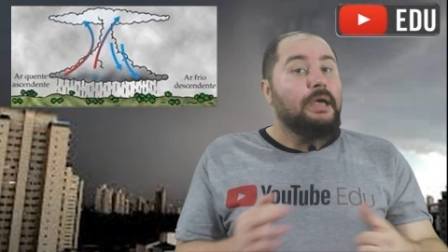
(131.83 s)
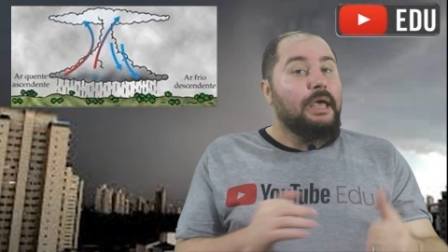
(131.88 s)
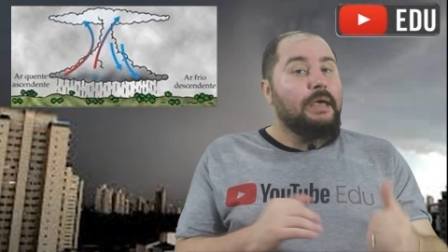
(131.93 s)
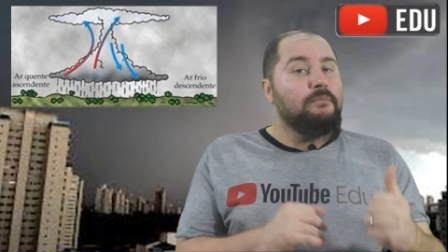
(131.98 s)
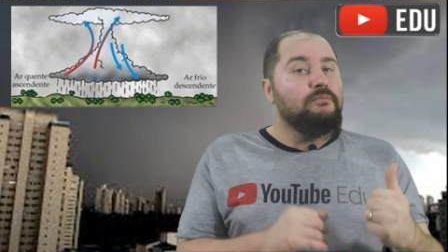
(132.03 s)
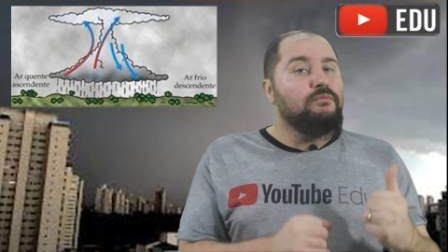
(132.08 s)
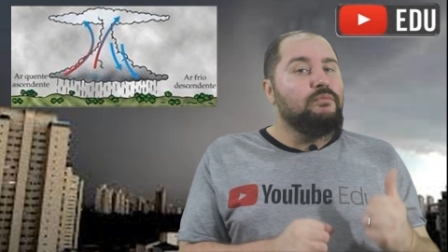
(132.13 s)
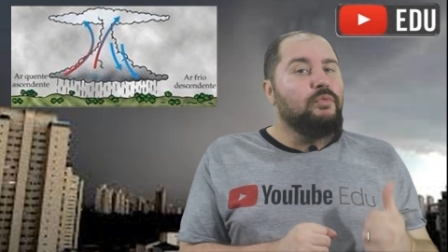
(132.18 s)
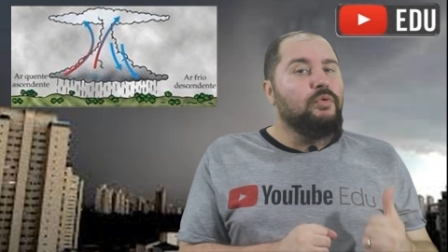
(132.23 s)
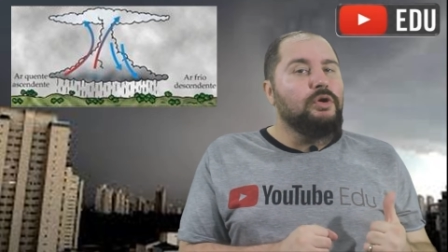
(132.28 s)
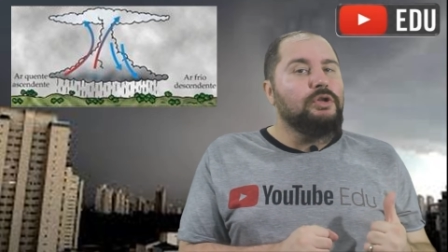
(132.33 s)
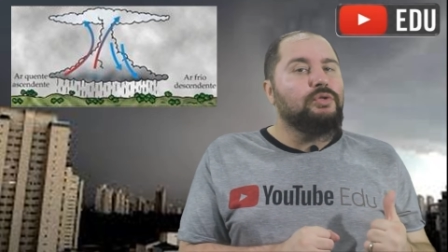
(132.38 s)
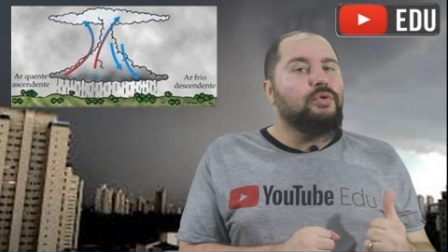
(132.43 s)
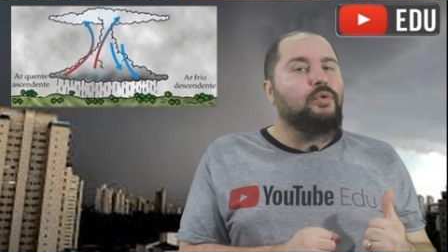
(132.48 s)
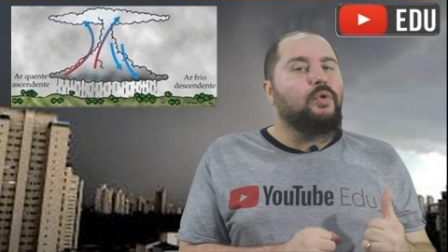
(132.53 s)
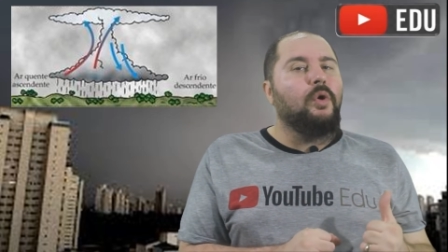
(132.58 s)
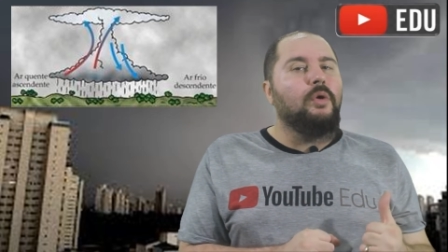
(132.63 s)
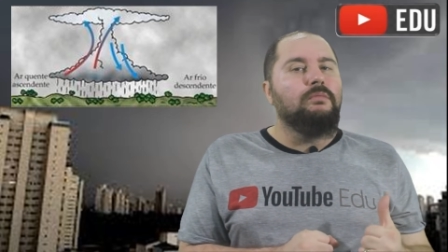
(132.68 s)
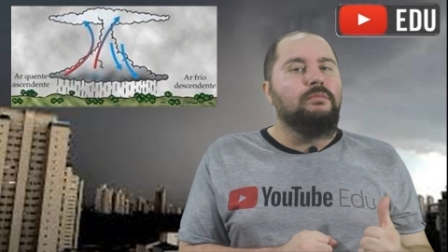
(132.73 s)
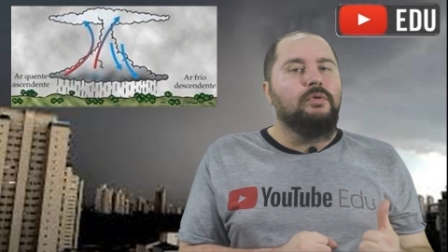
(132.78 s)
é
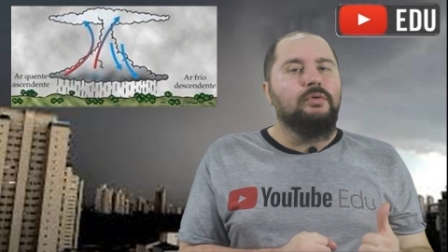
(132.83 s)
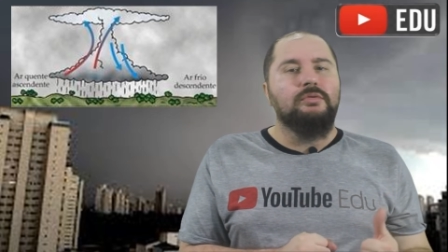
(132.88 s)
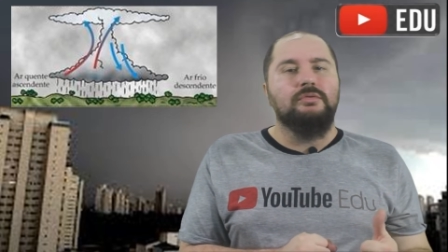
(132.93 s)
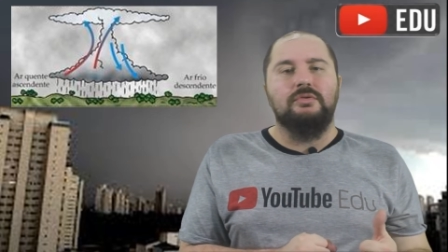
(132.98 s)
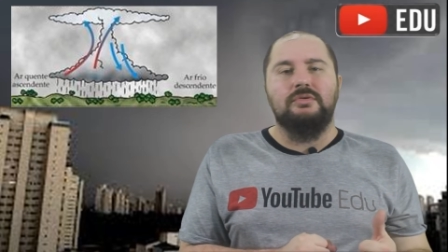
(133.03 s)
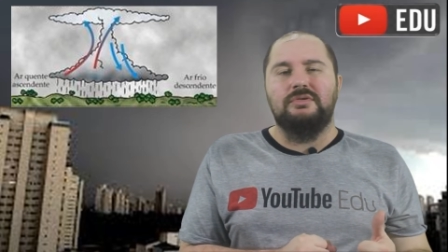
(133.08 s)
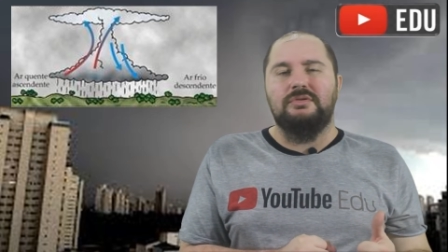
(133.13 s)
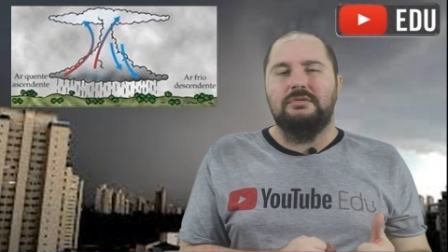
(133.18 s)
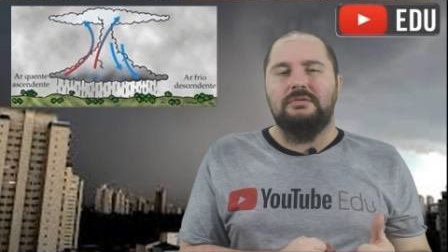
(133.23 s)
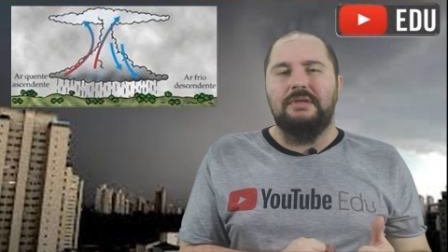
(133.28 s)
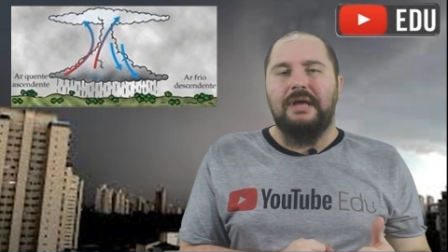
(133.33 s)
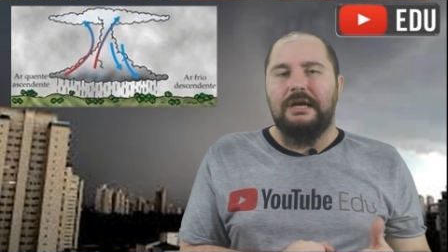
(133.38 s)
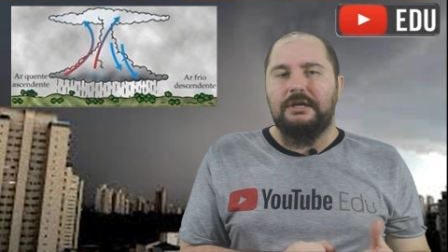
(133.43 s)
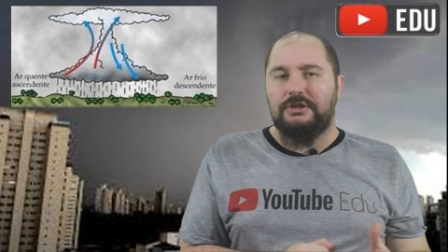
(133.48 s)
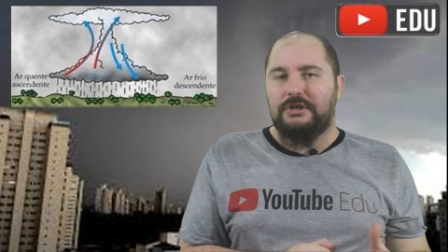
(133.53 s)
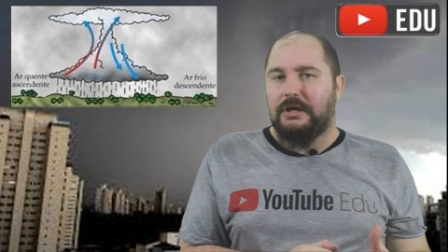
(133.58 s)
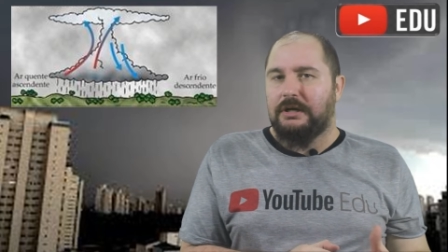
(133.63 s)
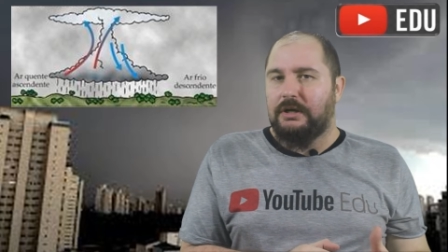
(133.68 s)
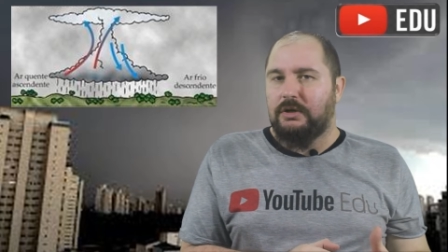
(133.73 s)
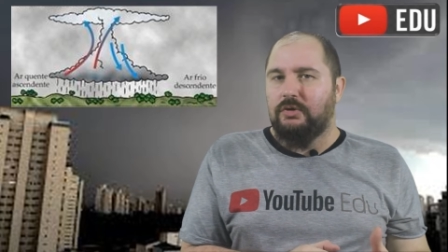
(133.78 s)
muito comum no
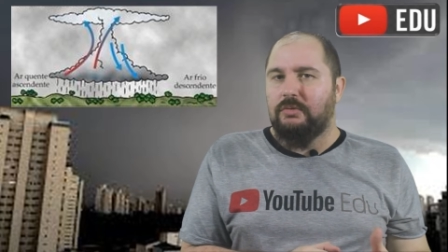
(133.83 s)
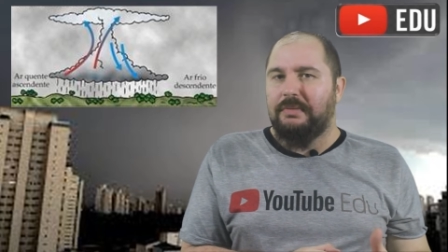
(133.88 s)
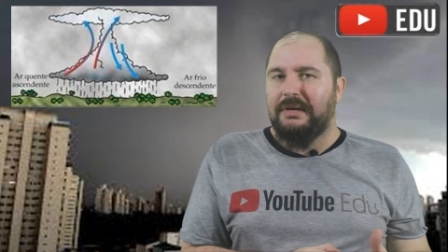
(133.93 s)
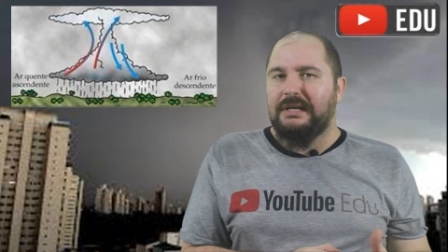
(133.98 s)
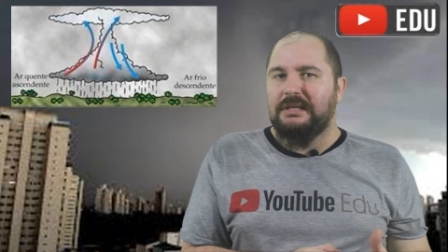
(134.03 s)
sudeste aqui do